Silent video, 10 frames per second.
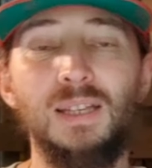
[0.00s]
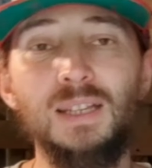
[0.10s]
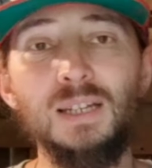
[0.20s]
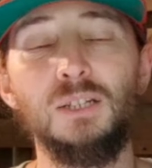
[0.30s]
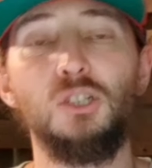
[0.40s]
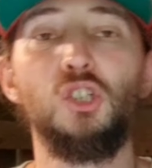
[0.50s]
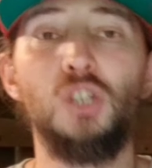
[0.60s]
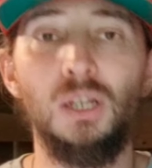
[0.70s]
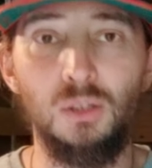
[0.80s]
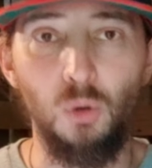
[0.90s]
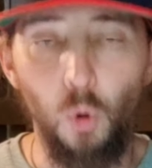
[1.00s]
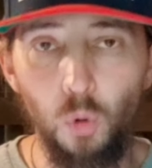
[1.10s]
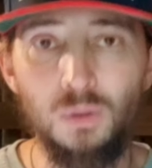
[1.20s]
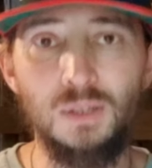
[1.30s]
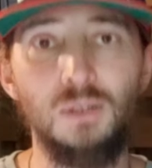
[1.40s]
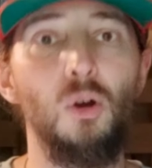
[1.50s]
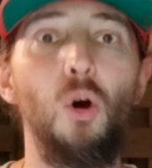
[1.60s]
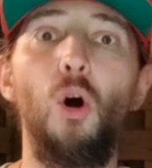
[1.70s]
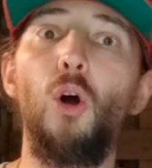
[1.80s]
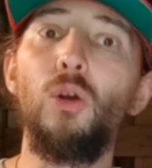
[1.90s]
ihr schickt uns
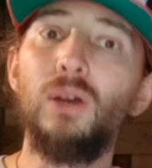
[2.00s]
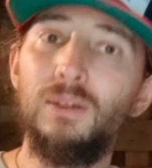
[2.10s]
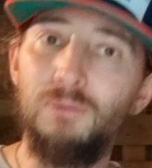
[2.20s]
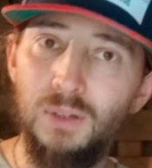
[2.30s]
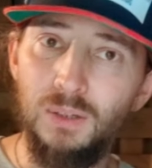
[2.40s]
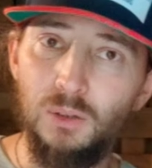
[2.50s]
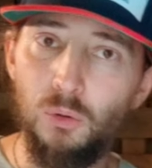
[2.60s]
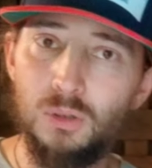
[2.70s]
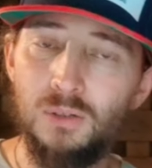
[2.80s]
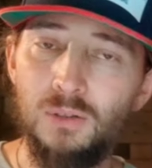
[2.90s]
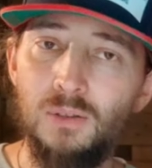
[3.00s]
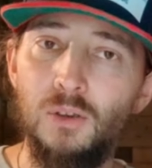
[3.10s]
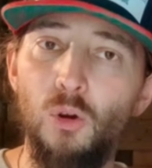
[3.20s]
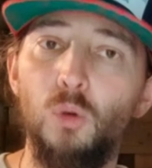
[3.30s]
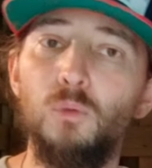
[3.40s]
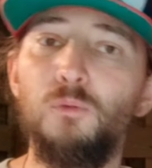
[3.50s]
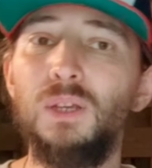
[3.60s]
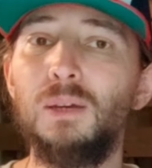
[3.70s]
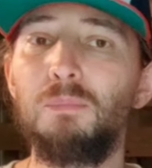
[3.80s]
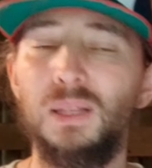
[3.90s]
eure Videos und
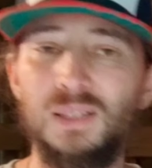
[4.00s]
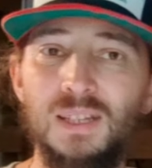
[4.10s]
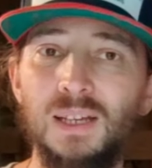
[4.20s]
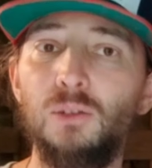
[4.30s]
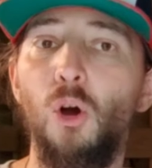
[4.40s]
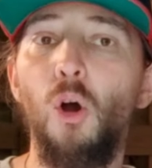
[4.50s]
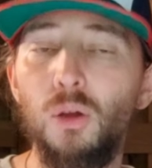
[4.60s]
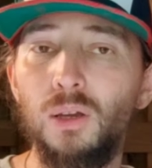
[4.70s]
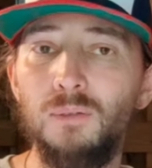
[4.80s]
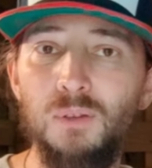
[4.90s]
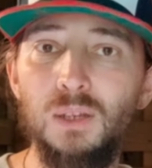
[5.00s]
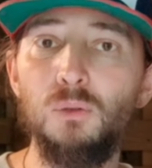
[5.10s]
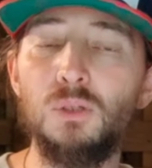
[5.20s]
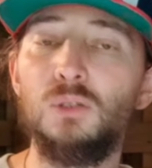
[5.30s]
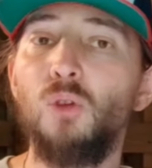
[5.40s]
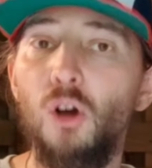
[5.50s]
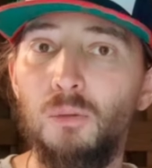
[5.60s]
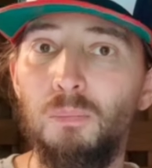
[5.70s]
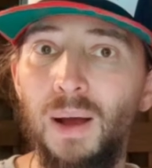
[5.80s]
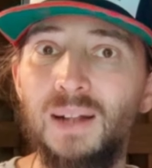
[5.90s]
wir platzieren eure Videos
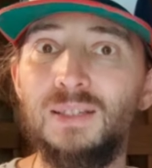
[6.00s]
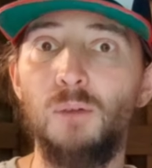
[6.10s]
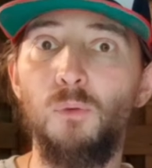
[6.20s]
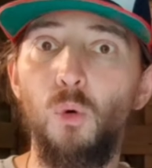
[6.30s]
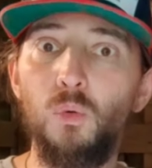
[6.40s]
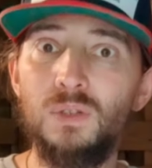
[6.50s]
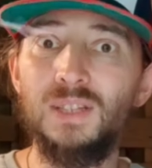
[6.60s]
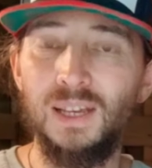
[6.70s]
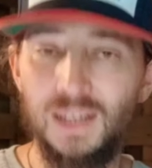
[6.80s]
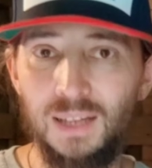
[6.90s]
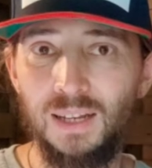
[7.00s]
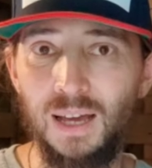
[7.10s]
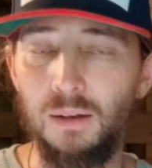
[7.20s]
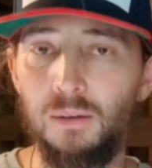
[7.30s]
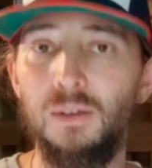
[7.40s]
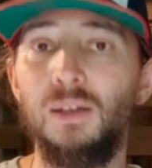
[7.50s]
nochmals auf unseren Kanal.